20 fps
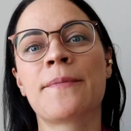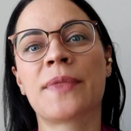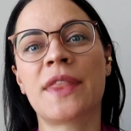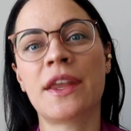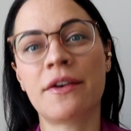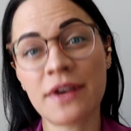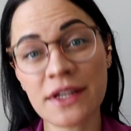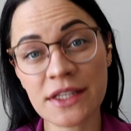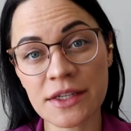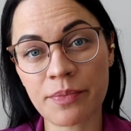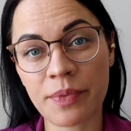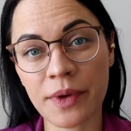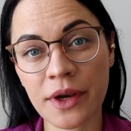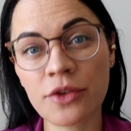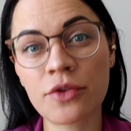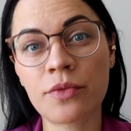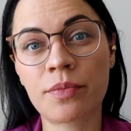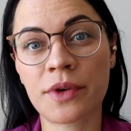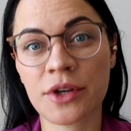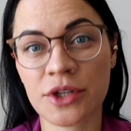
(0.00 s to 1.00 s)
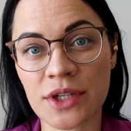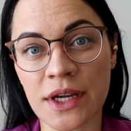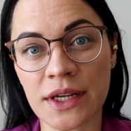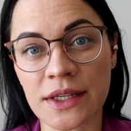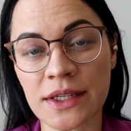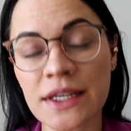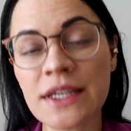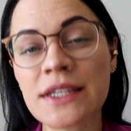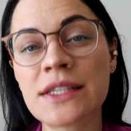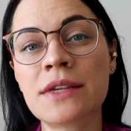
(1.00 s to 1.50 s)
Давайте
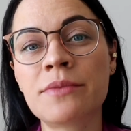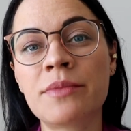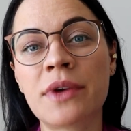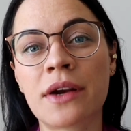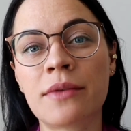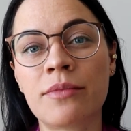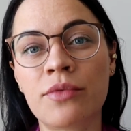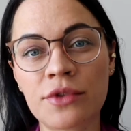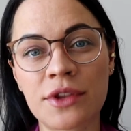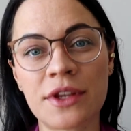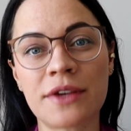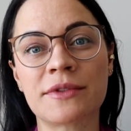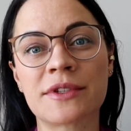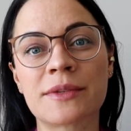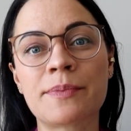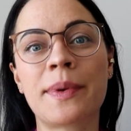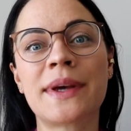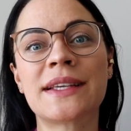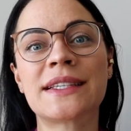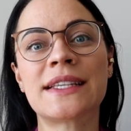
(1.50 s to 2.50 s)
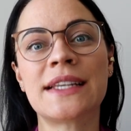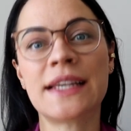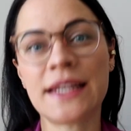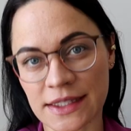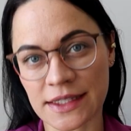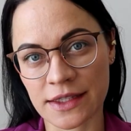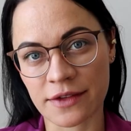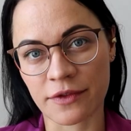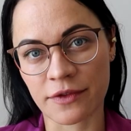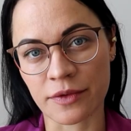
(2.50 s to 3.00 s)
предупреждать. Если мы работаем с
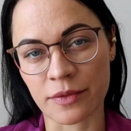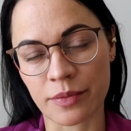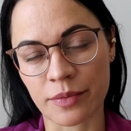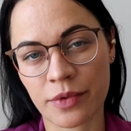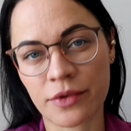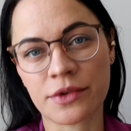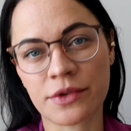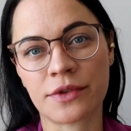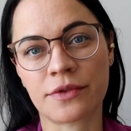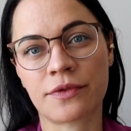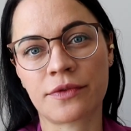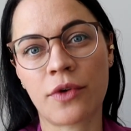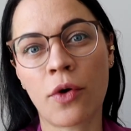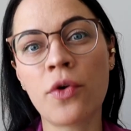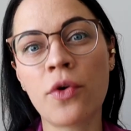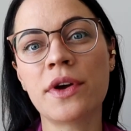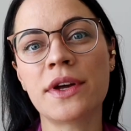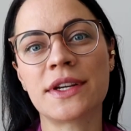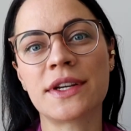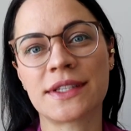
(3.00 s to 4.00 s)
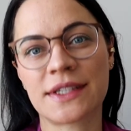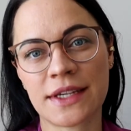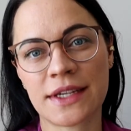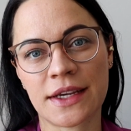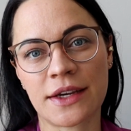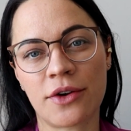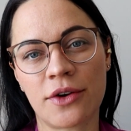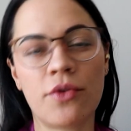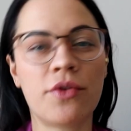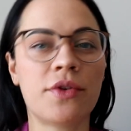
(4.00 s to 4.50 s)
последствиями против
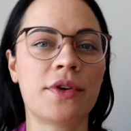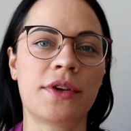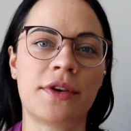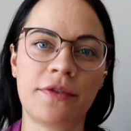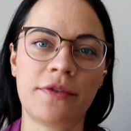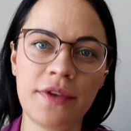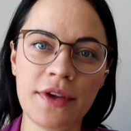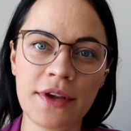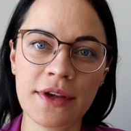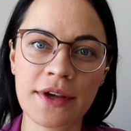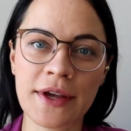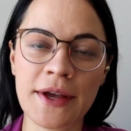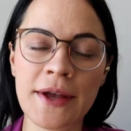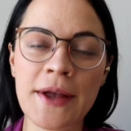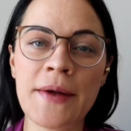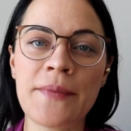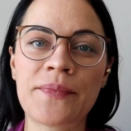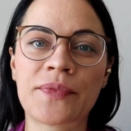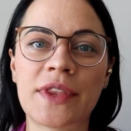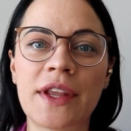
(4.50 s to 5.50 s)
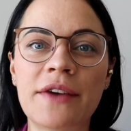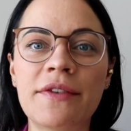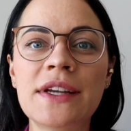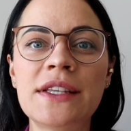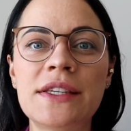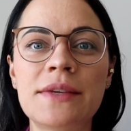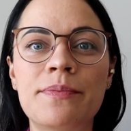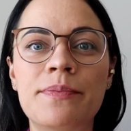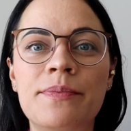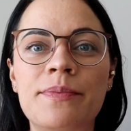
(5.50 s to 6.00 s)
ОРЗ, ОРВИ,
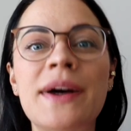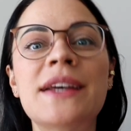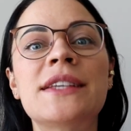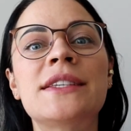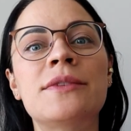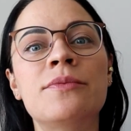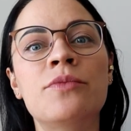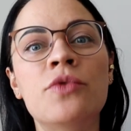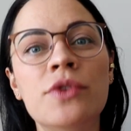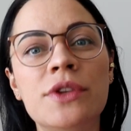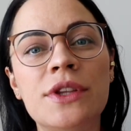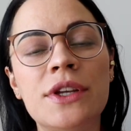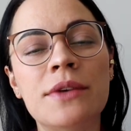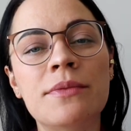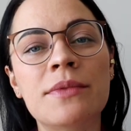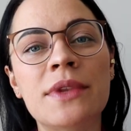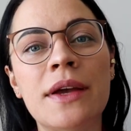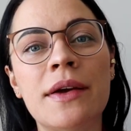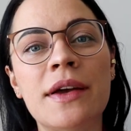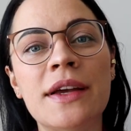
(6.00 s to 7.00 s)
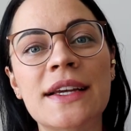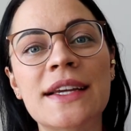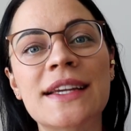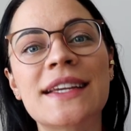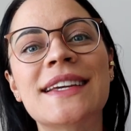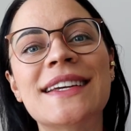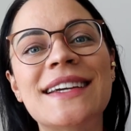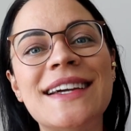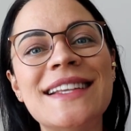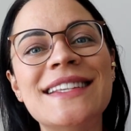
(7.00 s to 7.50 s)
давайте посмотрим на
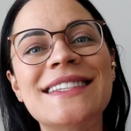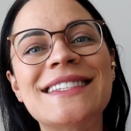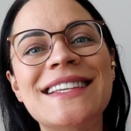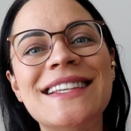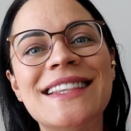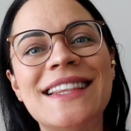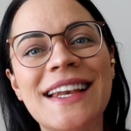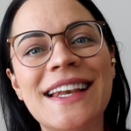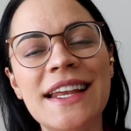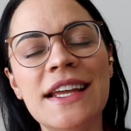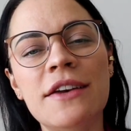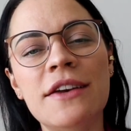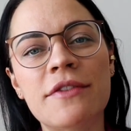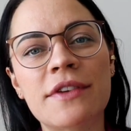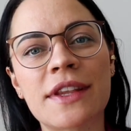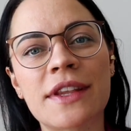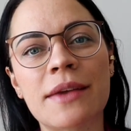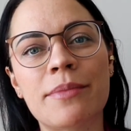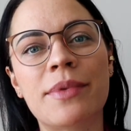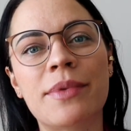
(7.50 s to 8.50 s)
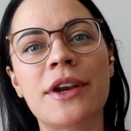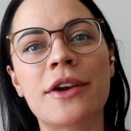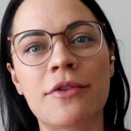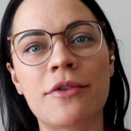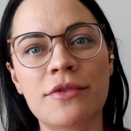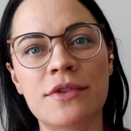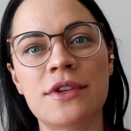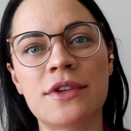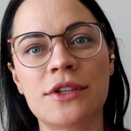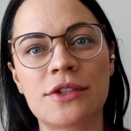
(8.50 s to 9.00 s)
концентрированные
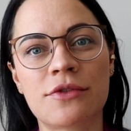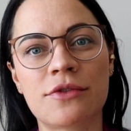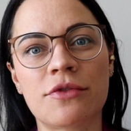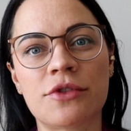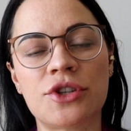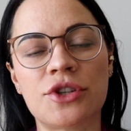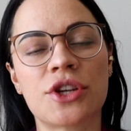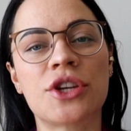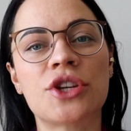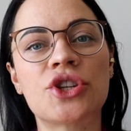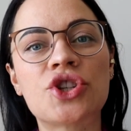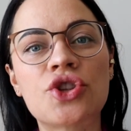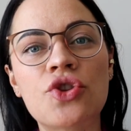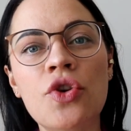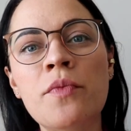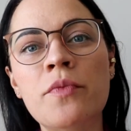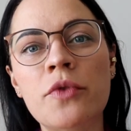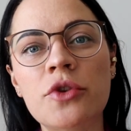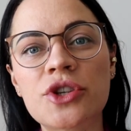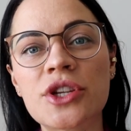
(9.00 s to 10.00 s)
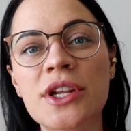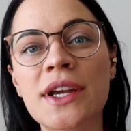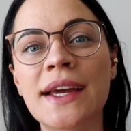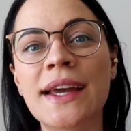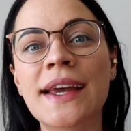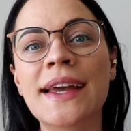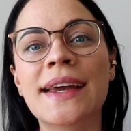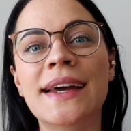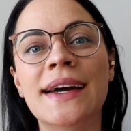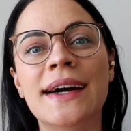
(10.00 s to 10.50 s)
природные источники. Что можно
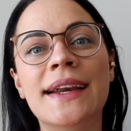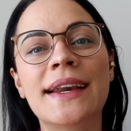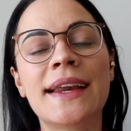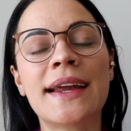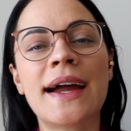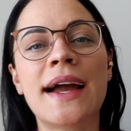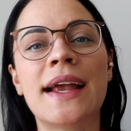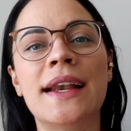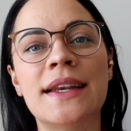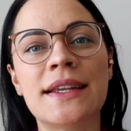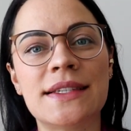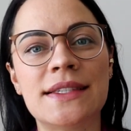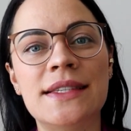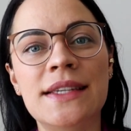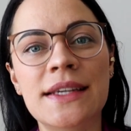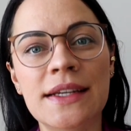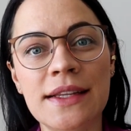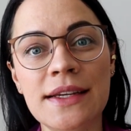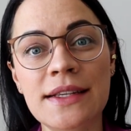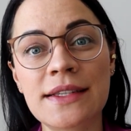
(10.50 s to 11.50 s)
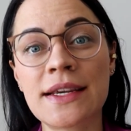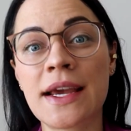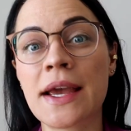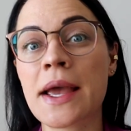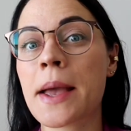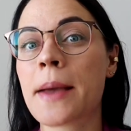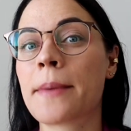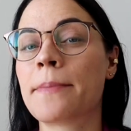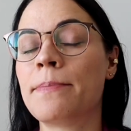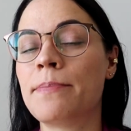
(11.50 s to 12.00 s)
реально сделать
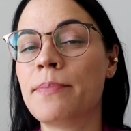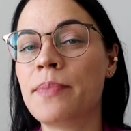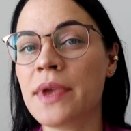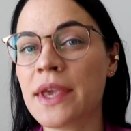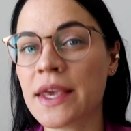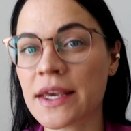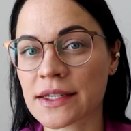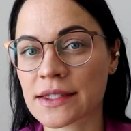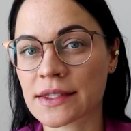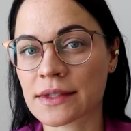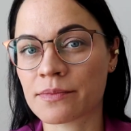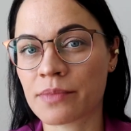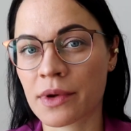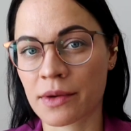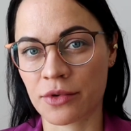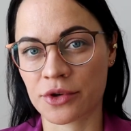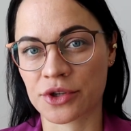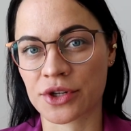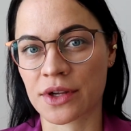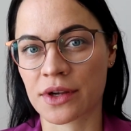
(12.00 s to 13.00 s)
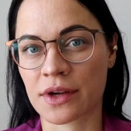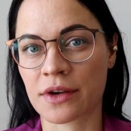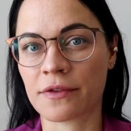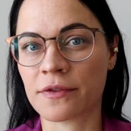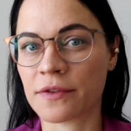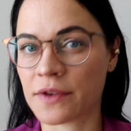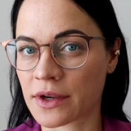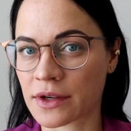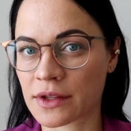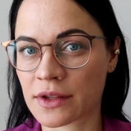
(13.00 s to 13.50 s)
без побочных
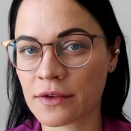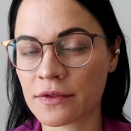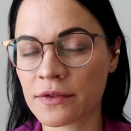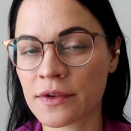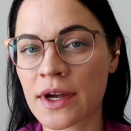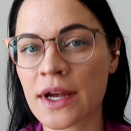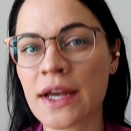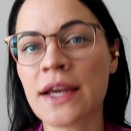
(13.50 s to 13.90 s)
эффектов,